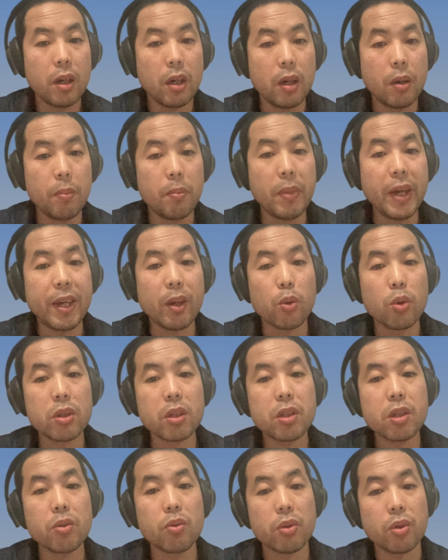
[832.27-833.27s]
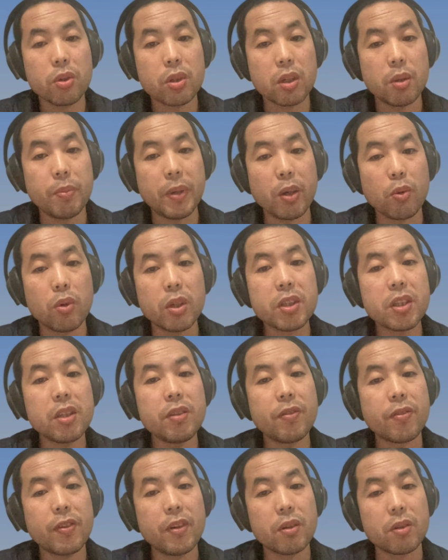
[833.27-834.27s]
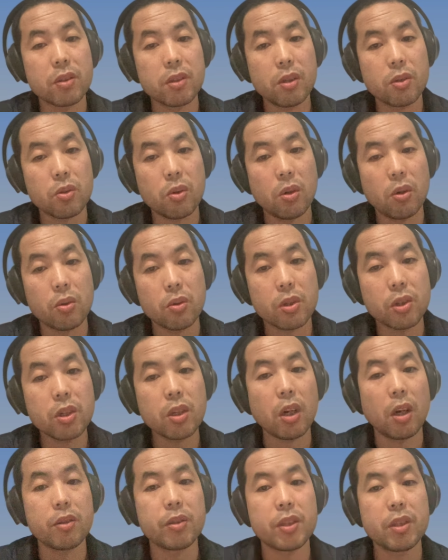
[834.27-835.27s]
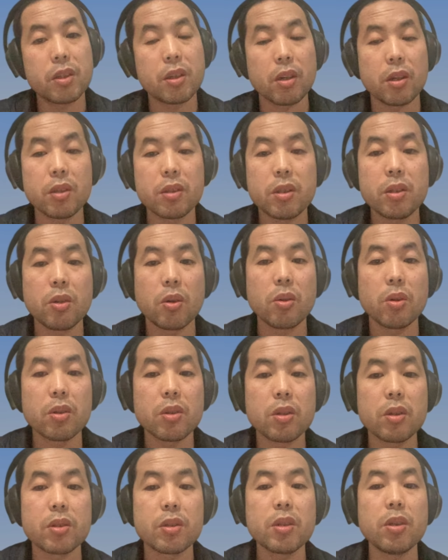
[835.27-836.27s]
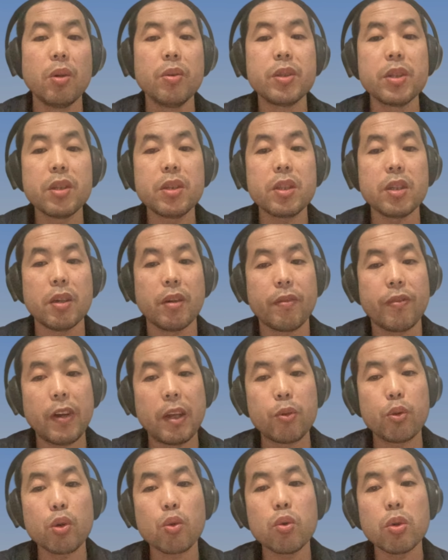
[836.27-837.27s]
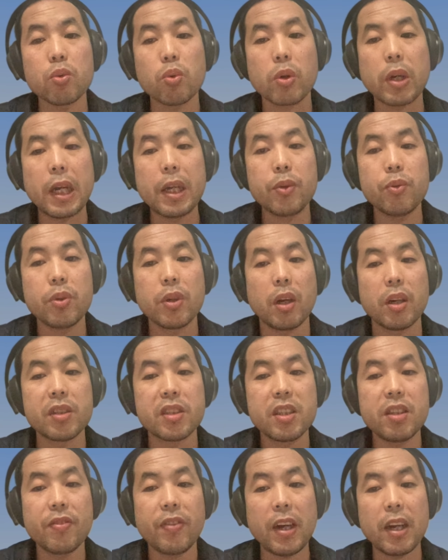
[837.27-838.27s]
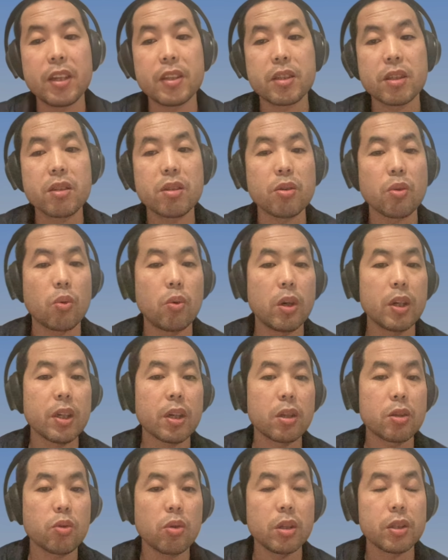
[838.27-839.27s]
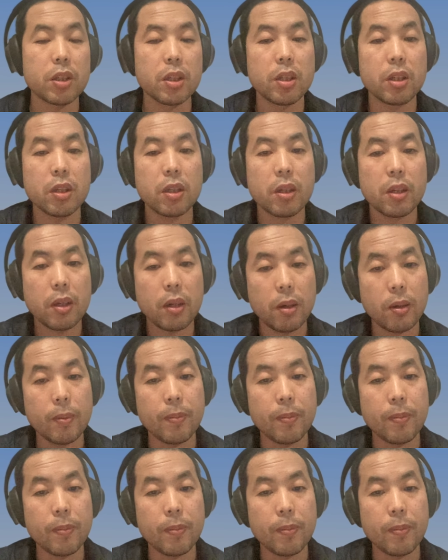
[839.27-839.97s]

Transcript: 呃，美国的制度优势，美国信奉这种市场机制和自由自由经济，反对过度干预啊，激发了经济的活力和创新。